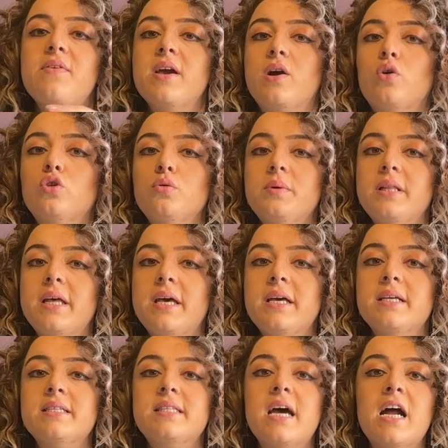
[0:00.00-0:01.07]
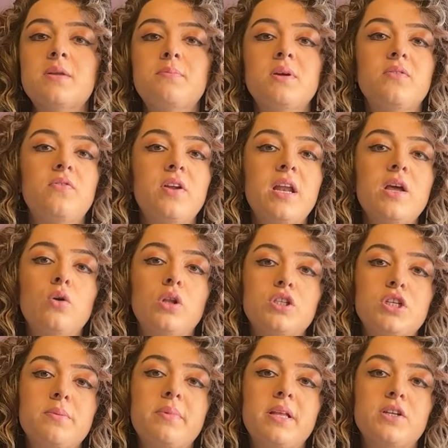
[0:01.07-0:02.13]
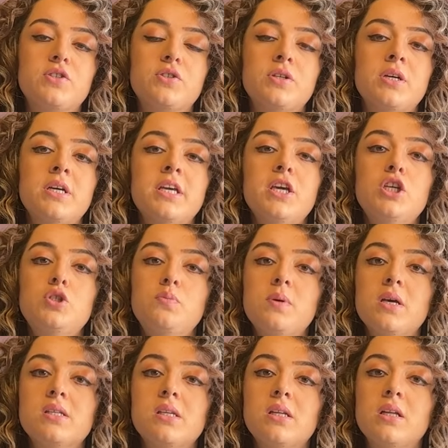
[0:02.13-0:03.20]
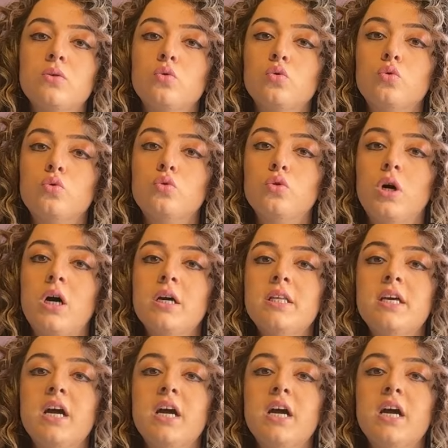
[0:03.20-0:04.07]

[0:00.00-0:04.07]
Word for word: ve ekonomide sert bir frene yol açabilir iç piyasada durgunluğa